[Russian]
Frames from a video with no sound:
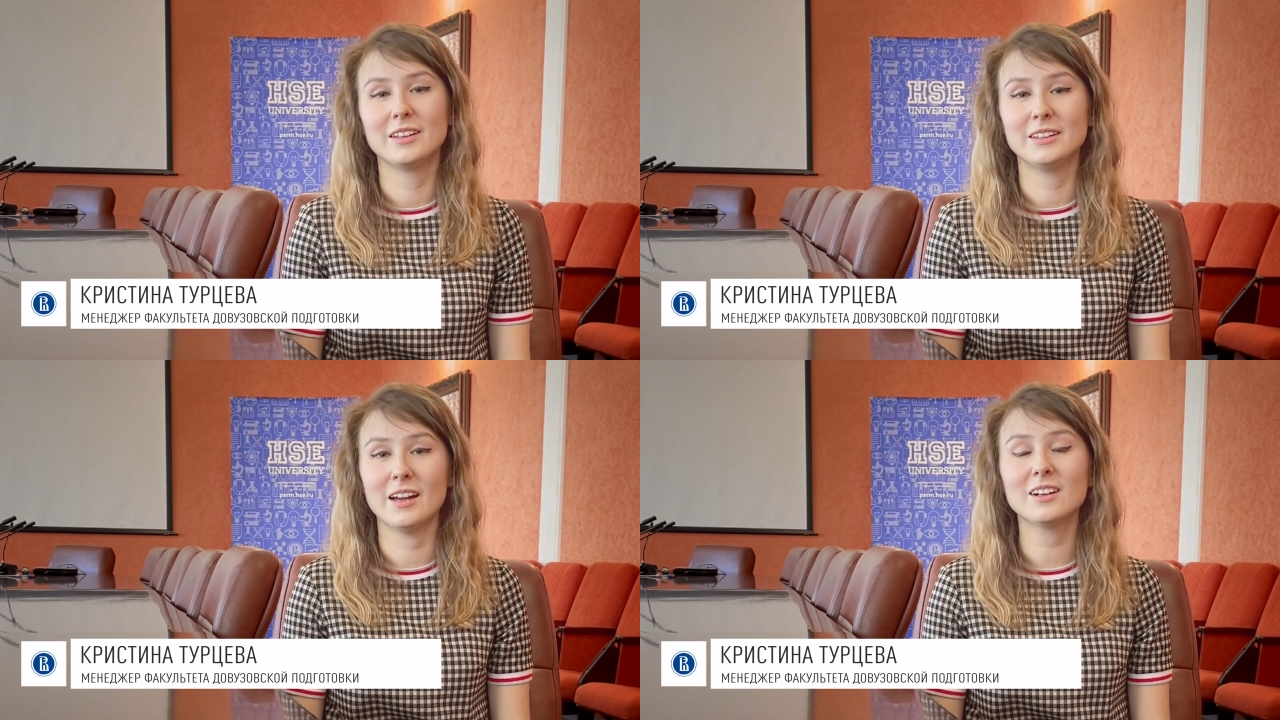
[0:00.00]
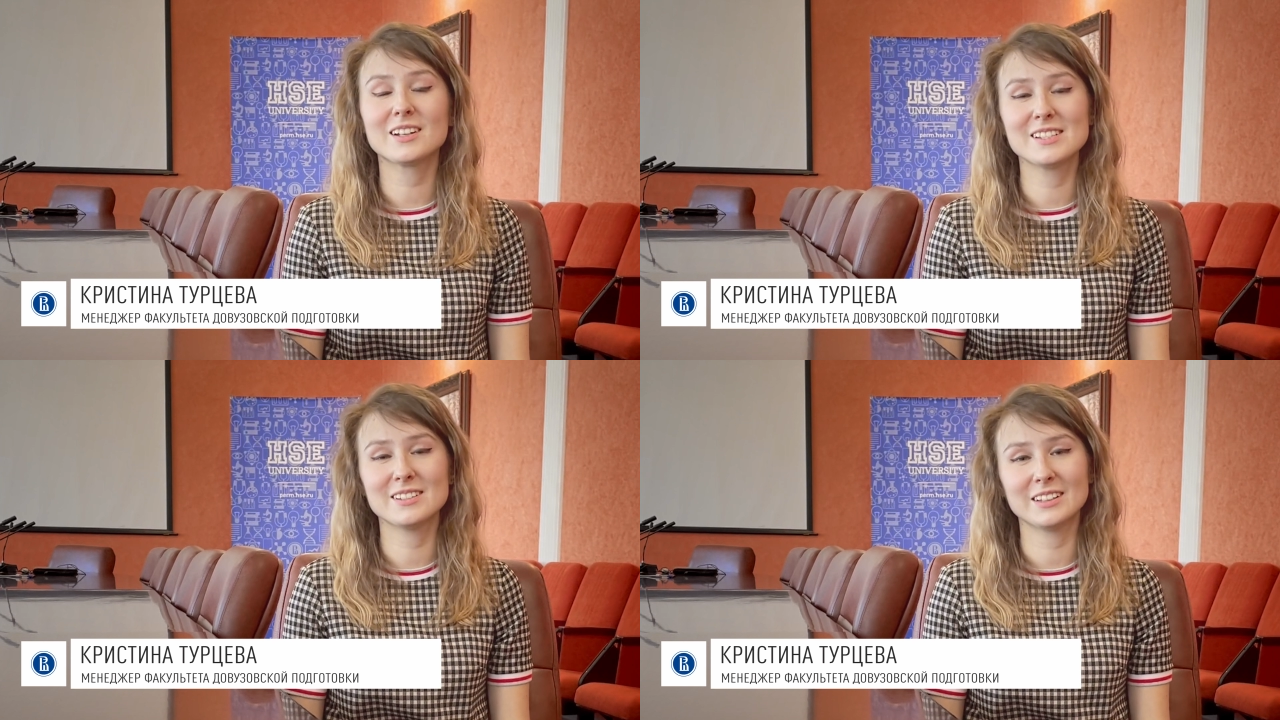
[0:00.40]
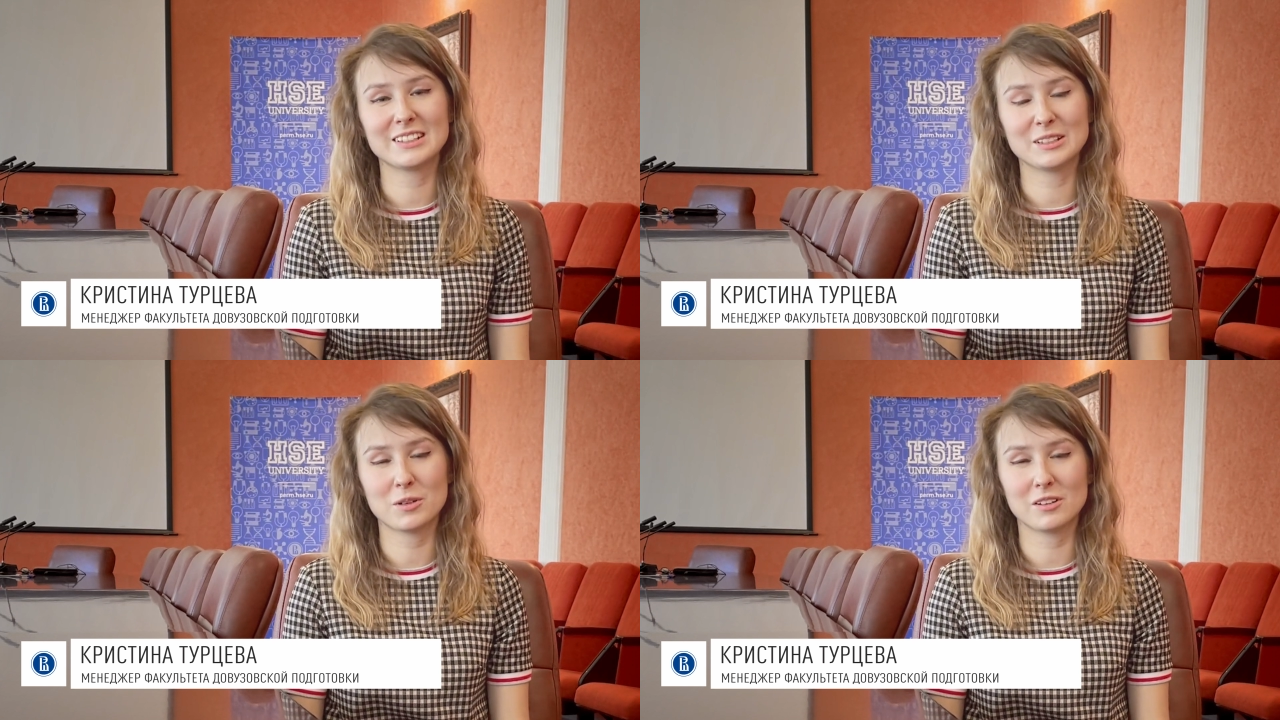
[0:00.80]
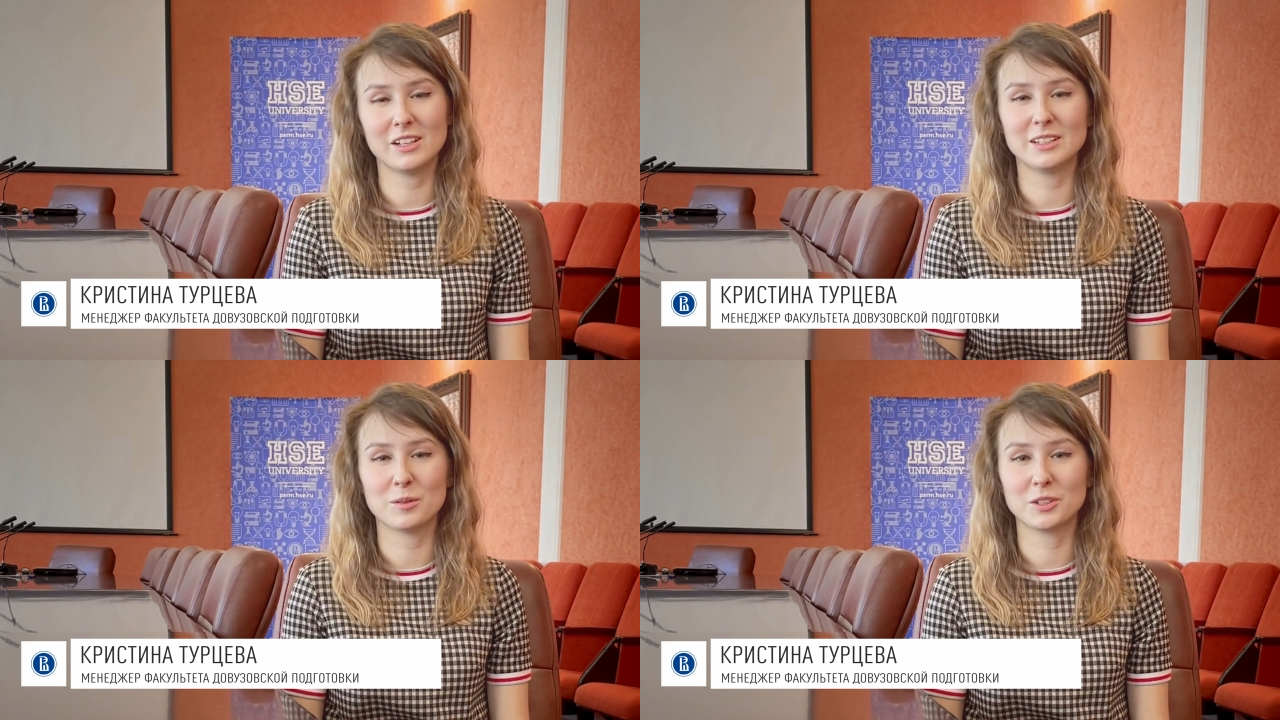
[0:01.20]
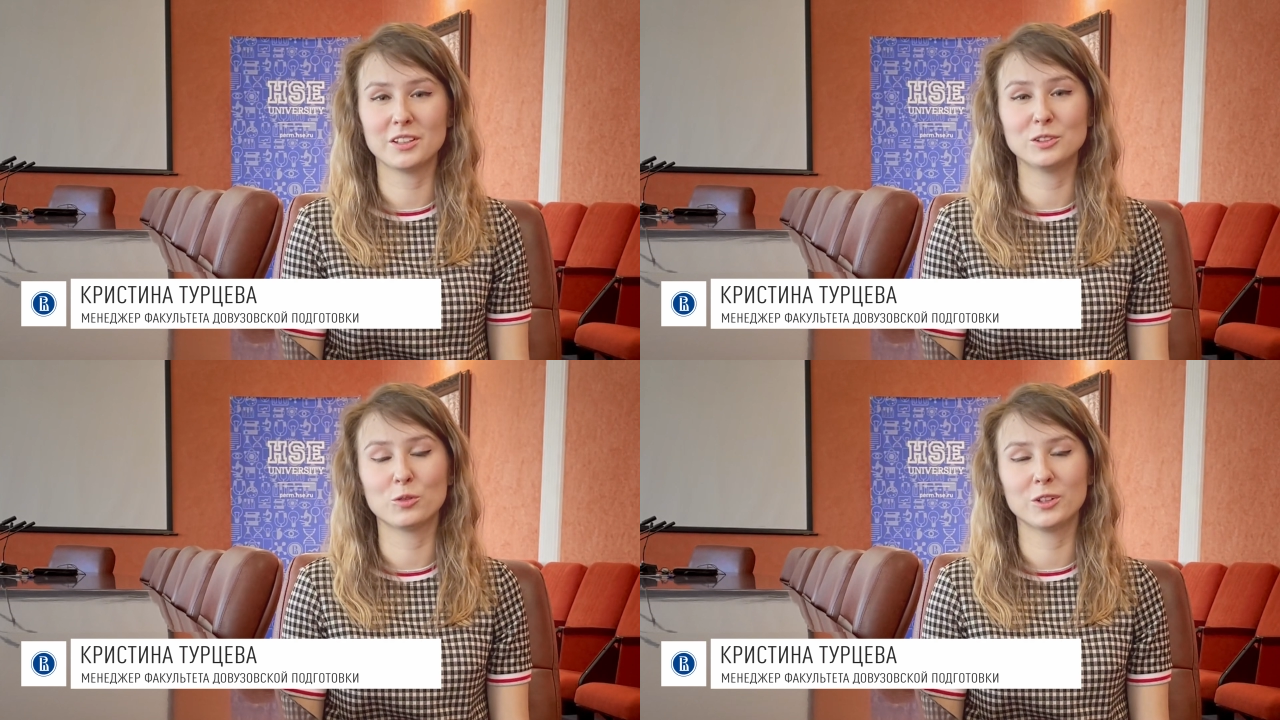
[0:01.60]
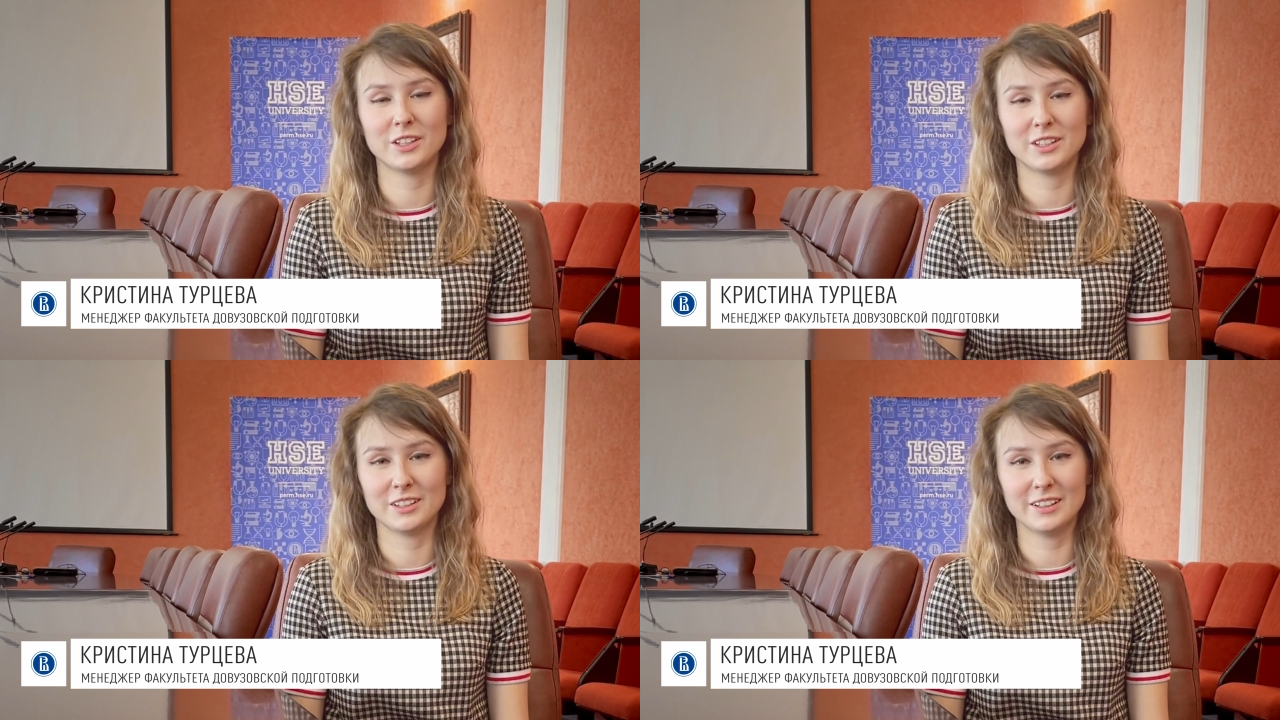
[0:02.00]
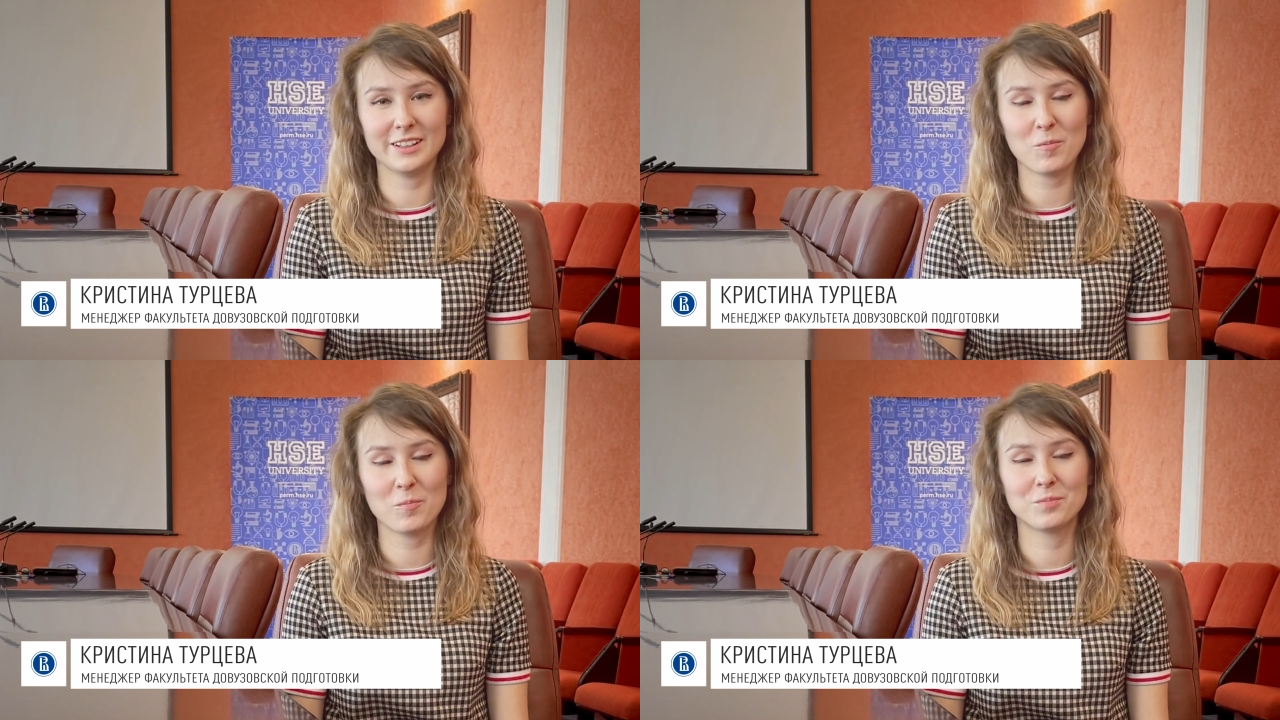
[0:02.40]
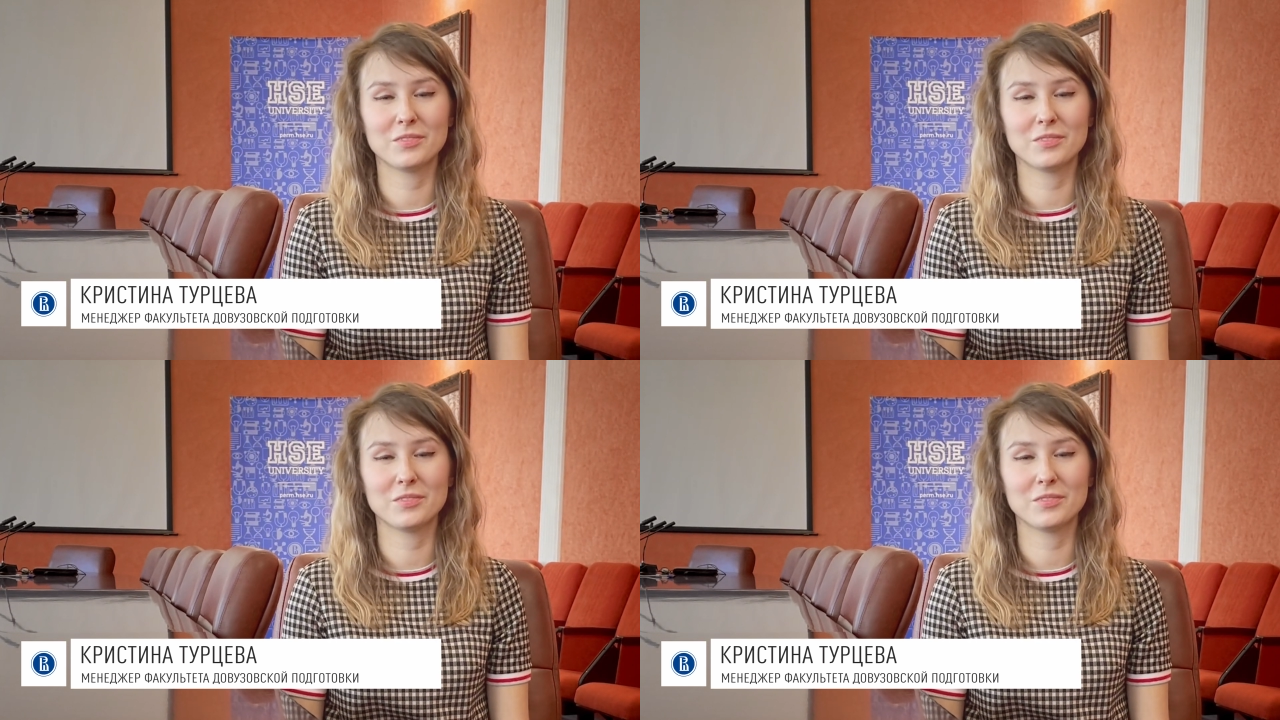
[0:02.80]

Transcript: я координатор направления подготовки к ЕГЭ